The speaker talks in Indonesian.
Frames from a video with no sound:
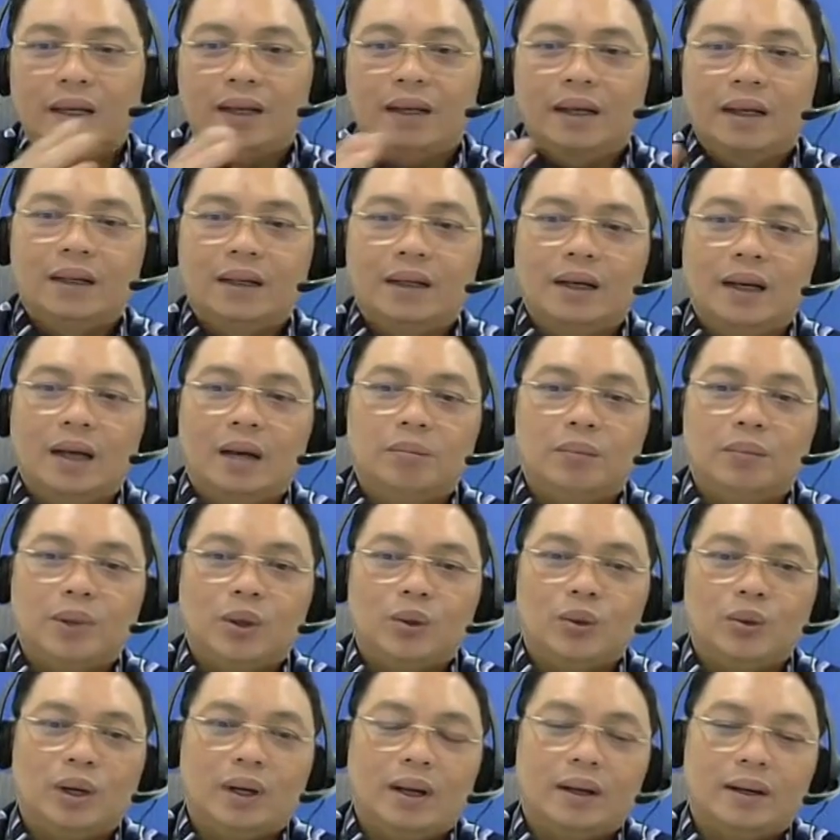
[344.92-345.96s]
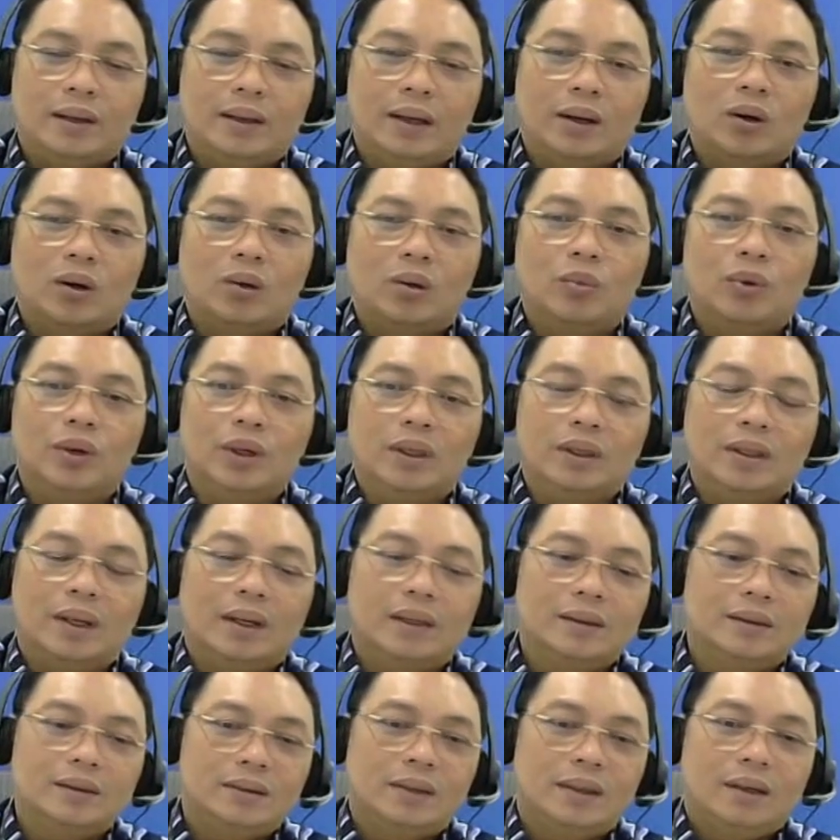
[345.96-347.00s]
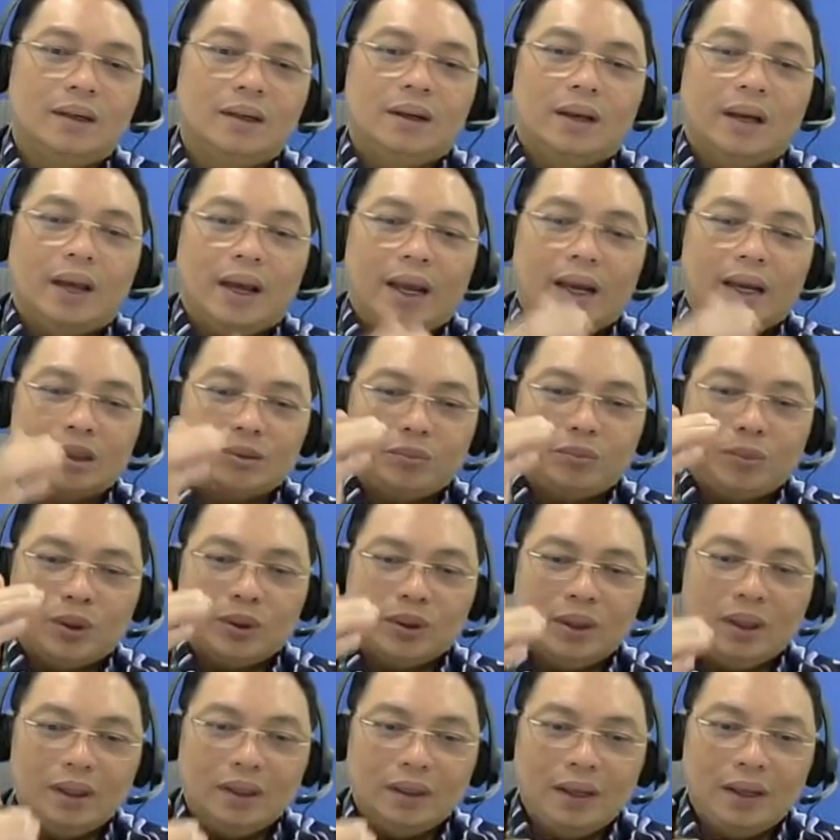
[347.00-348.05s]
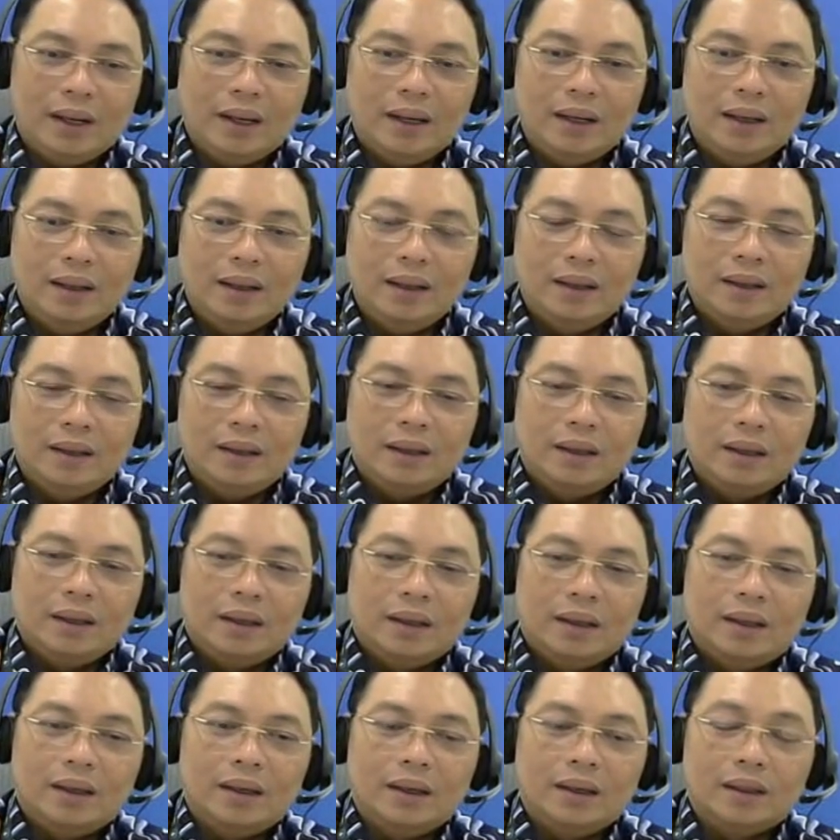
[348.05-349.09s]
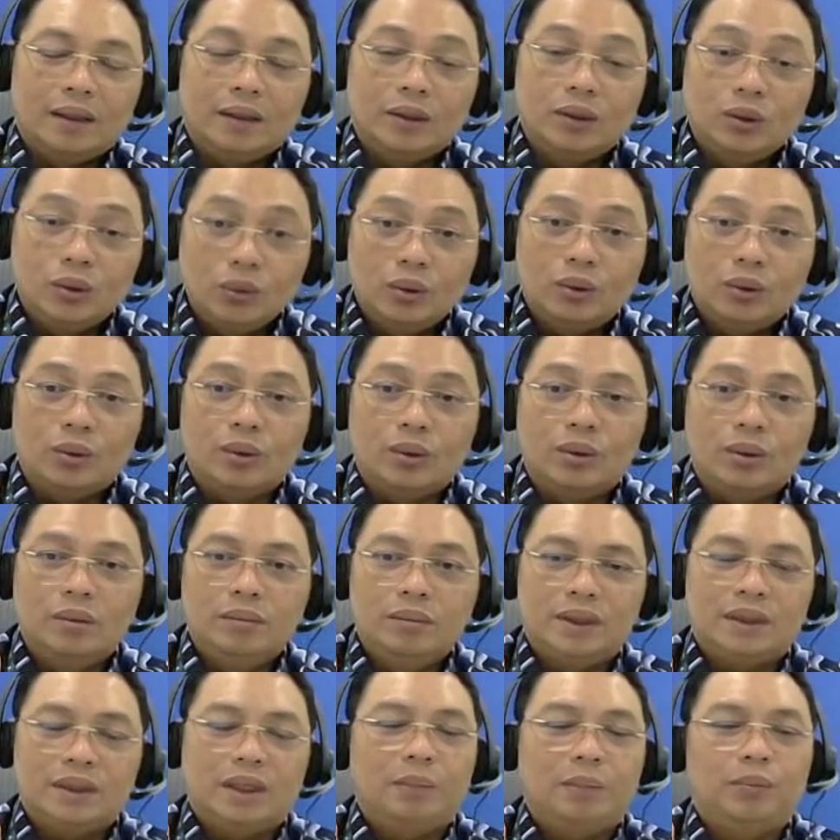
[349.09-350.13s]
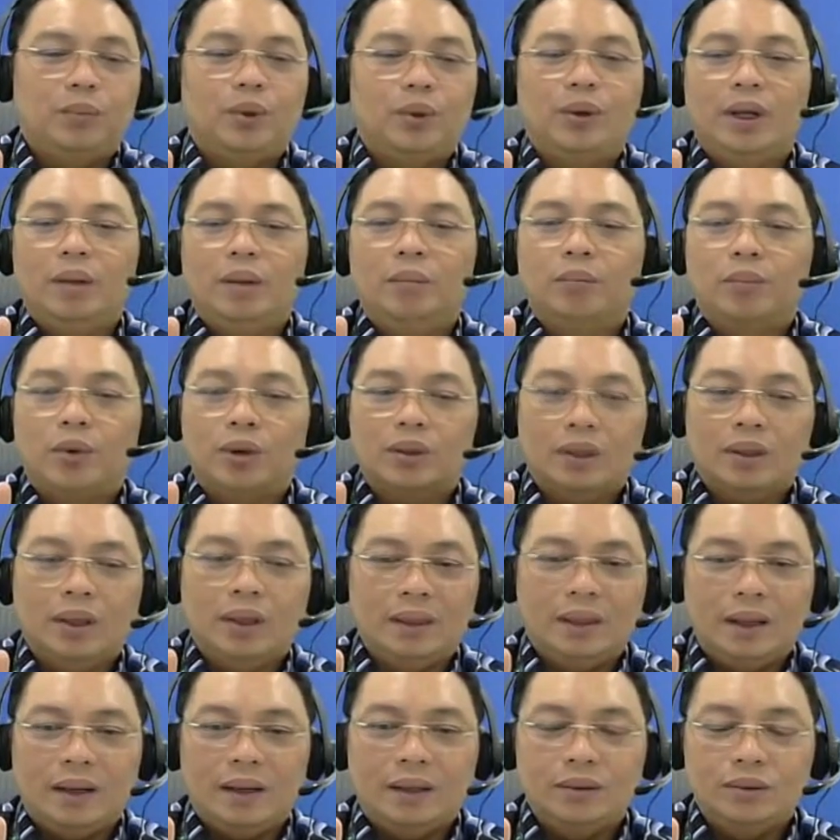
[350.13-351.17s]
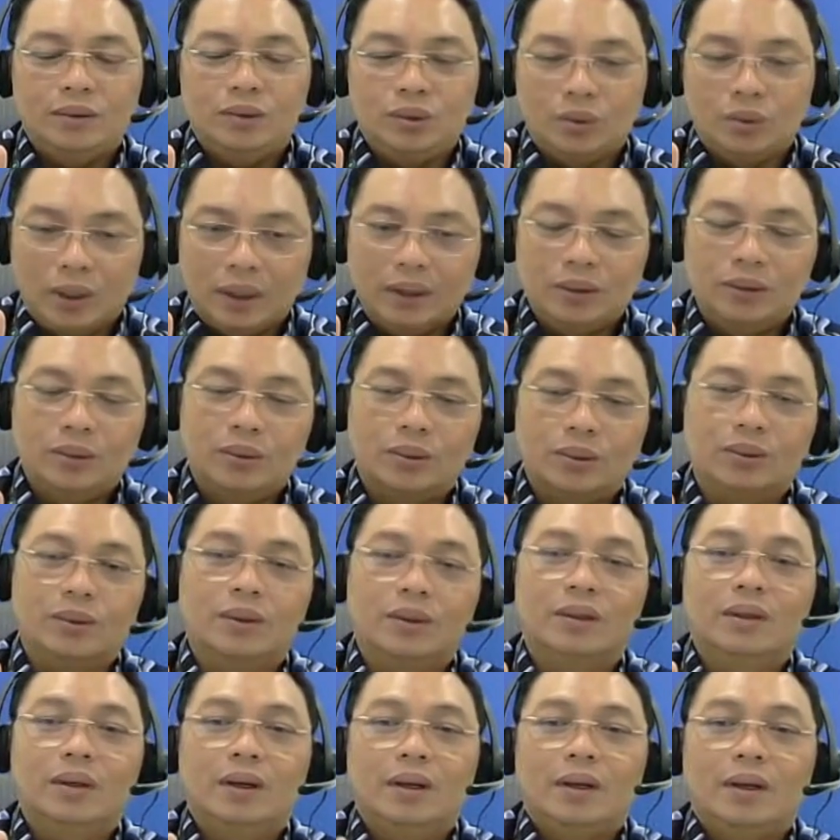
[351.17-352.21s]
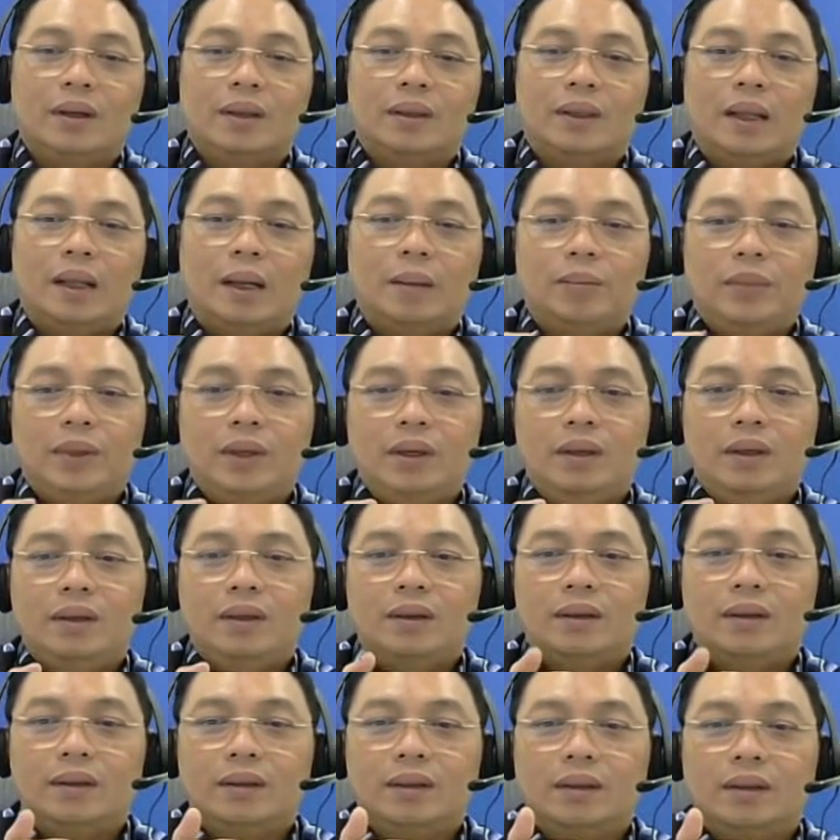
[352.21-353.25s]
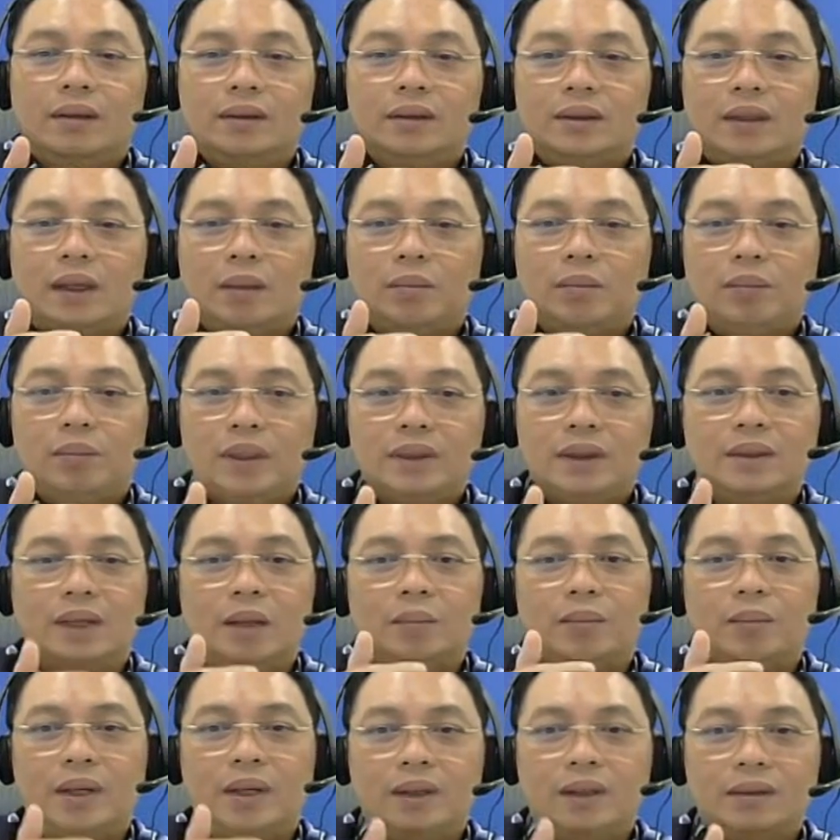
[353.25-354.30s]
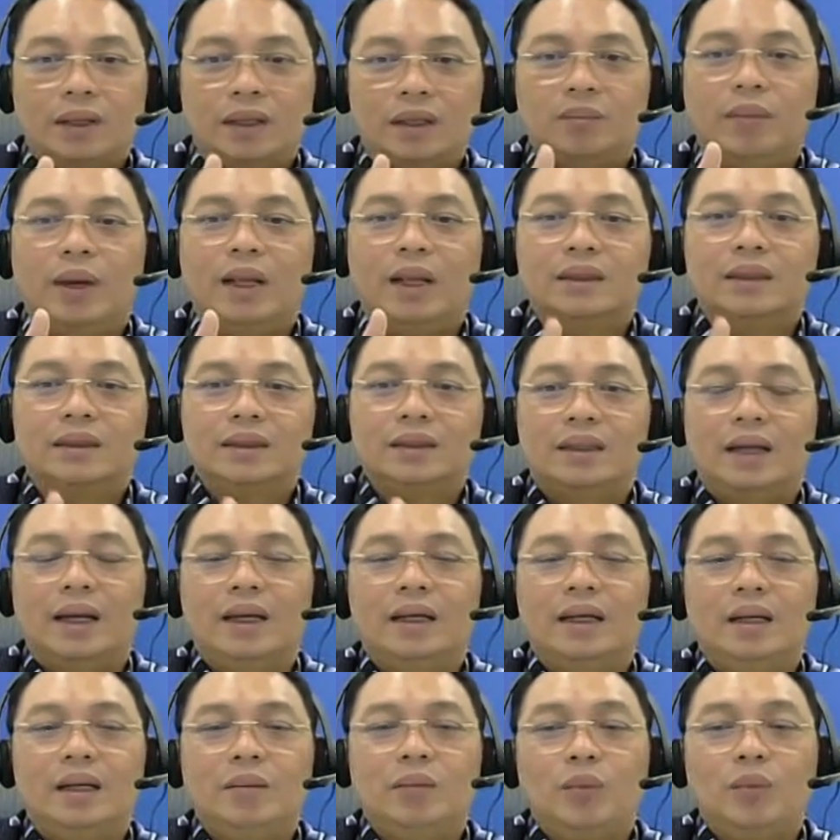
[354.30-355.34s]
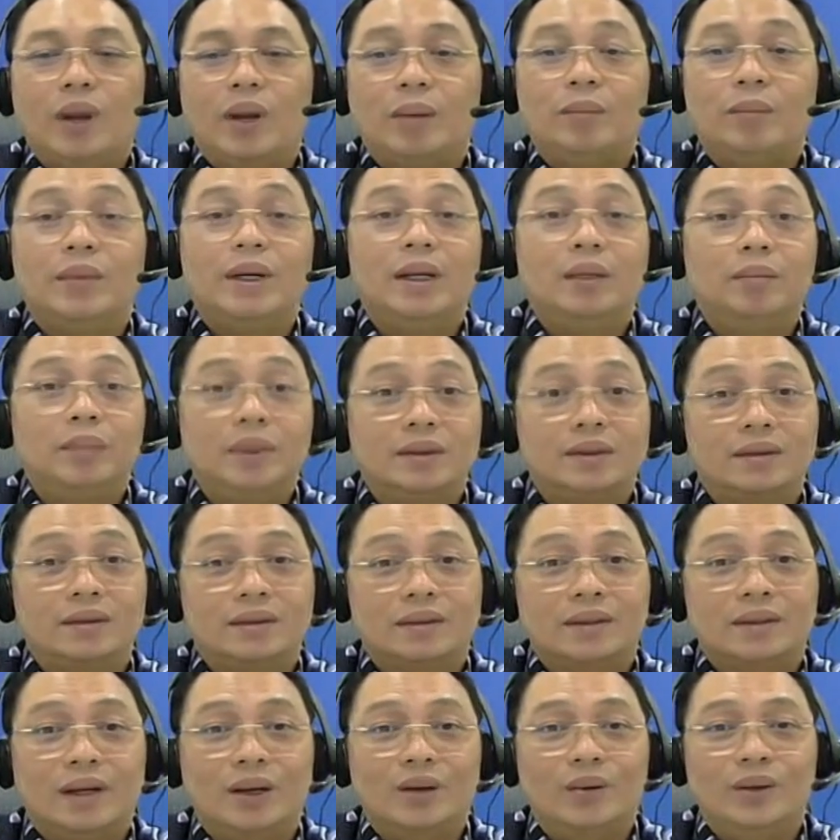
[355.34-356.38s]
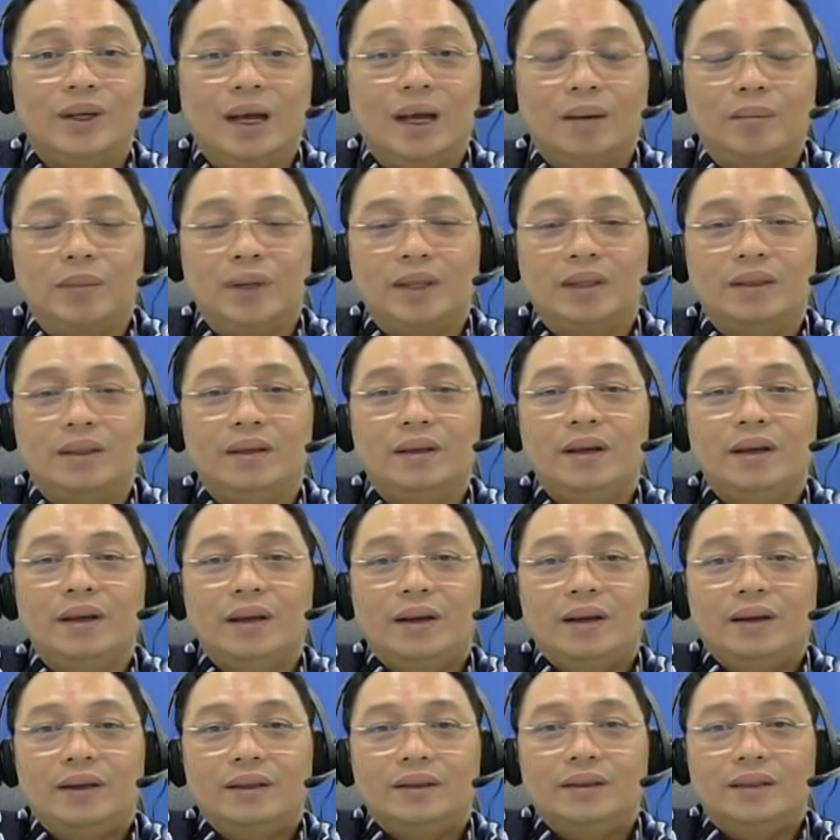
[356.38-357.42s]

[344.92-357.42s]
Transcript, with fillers: seiring dengan penurunan harga komoditas, ekspor kita uh, turun meskipun impor kita juga turun, tapi surplus daripada trade balance kita ini mulai menipis kalau diamati.